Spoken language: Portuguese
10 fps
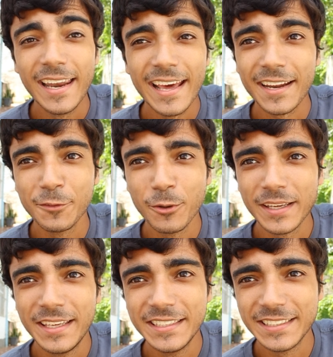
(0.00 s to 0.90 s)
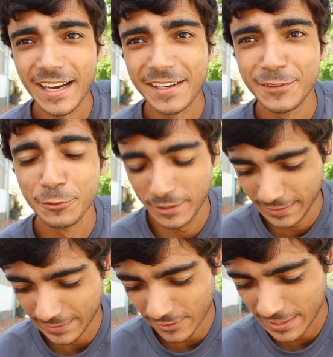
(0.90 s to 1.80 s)
Galera, tô aqui já no
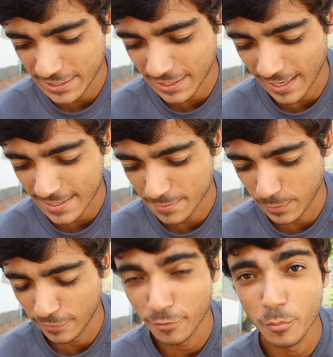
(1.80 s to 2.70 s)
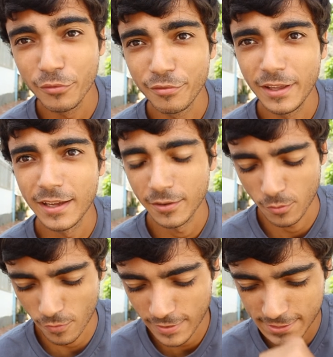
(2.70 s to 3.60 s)
quintal aqui de casa, mano, vamos ver
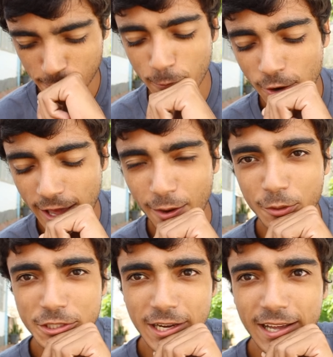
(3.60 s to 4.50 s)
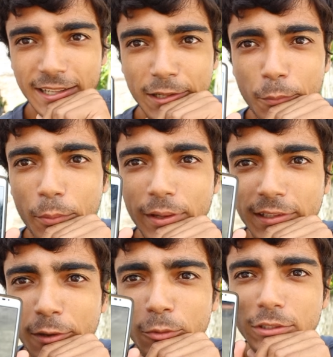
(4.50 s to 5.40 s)
qual vai ser o meu recorde, cara. Até o
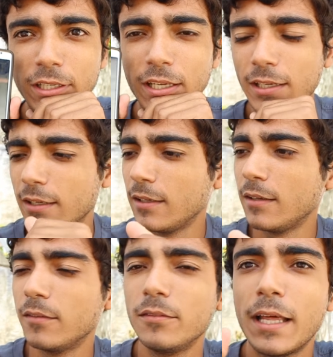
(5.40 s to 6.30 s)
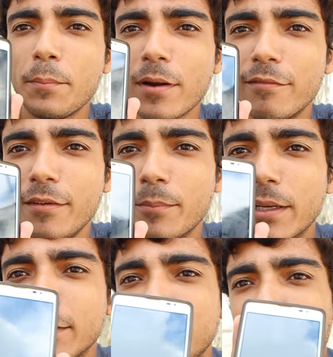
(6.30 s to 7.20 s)
momento que consegui, dá nem pra ver,
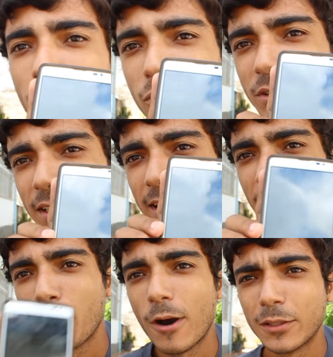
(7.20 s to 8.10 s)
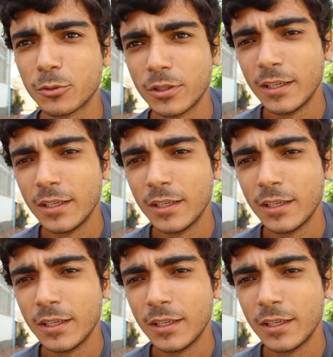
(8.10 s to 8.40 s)
mano, 0.74.